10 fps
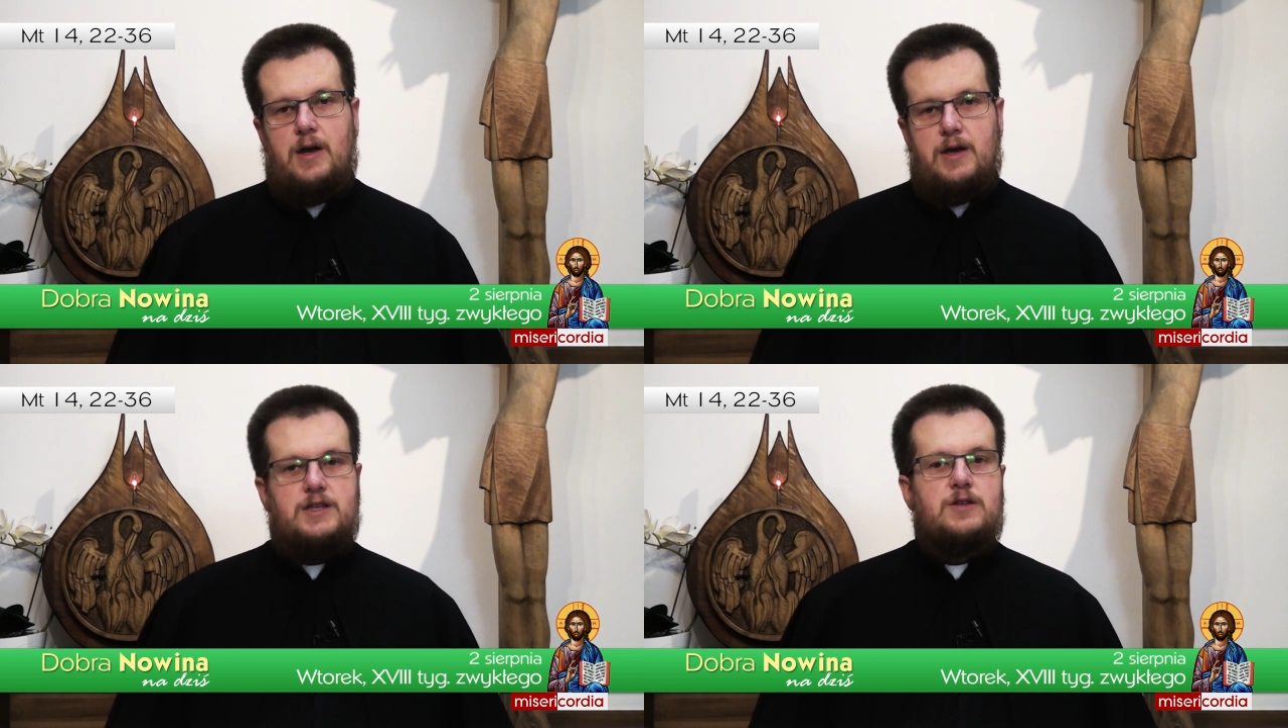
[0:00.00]

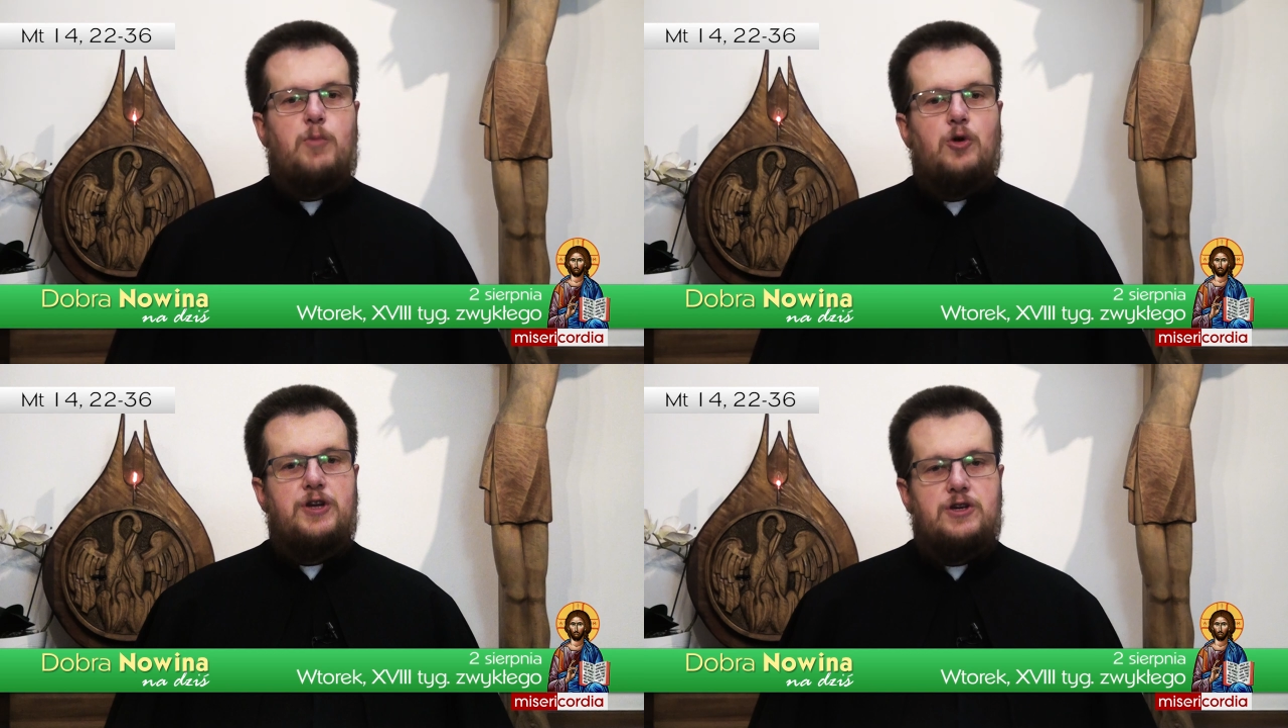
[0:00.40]
Jest
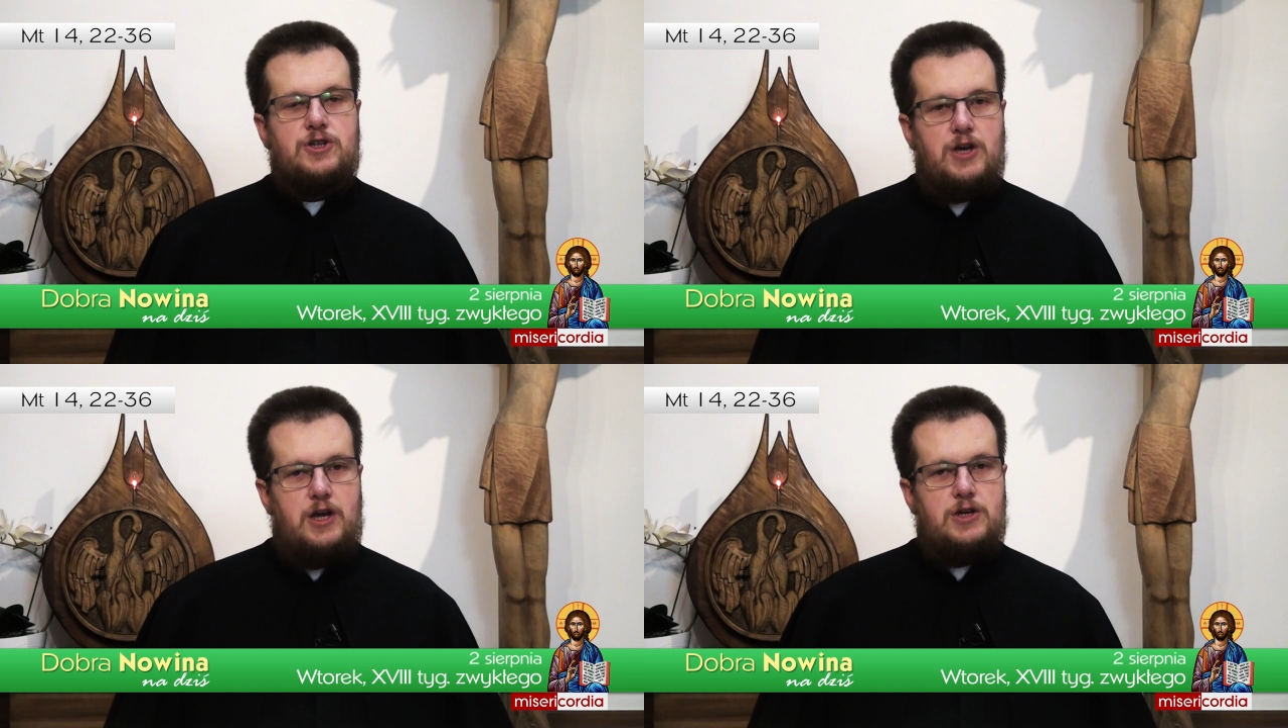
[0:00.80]

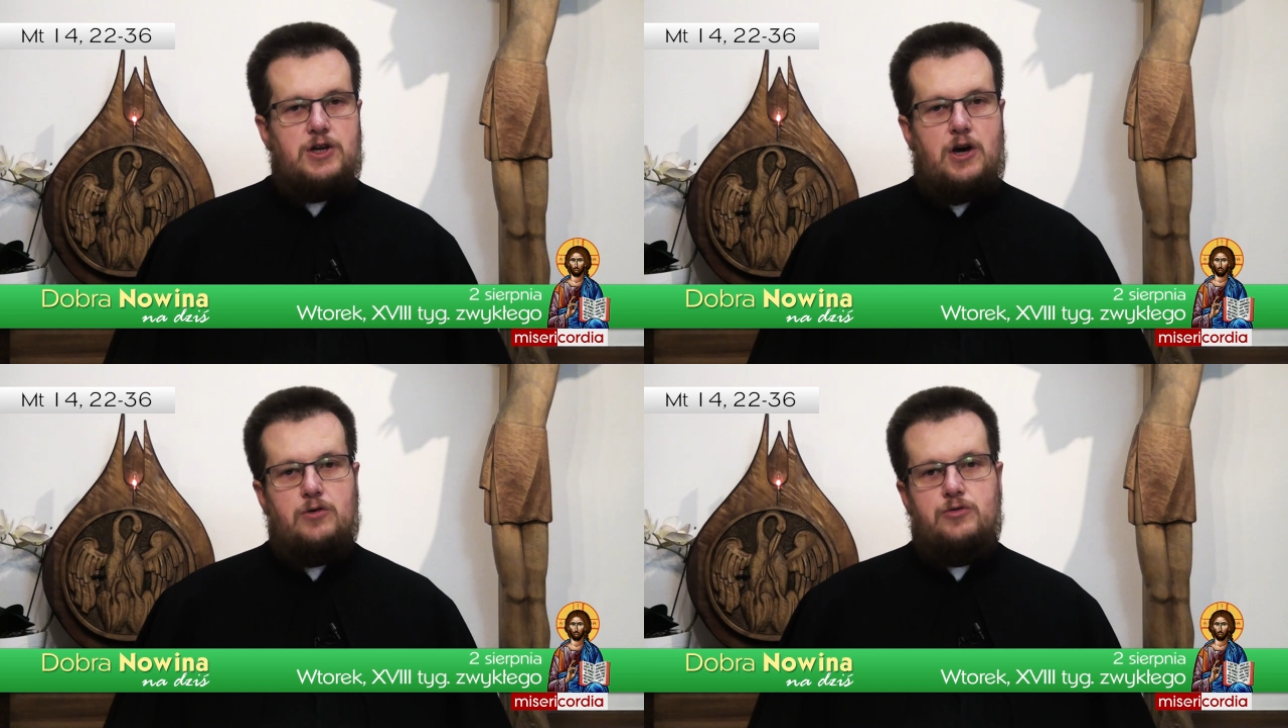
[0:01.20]

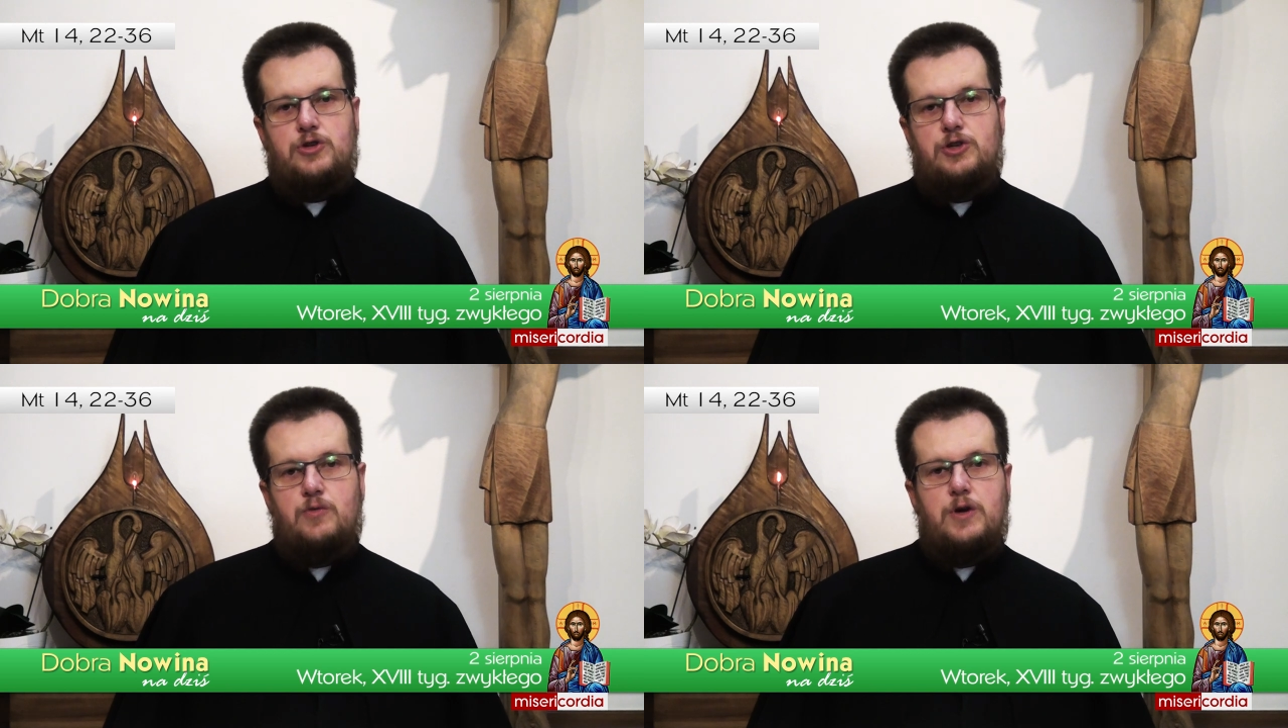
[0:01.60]
potężniejsza od
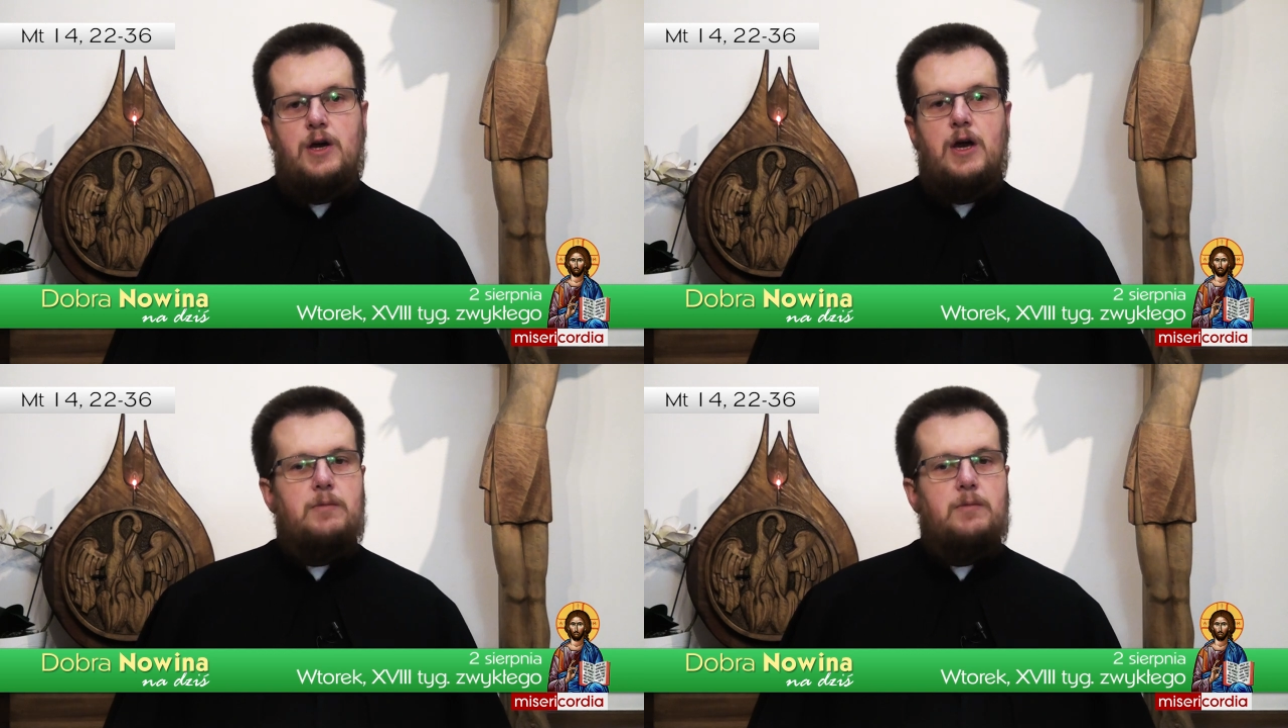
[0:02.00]
siły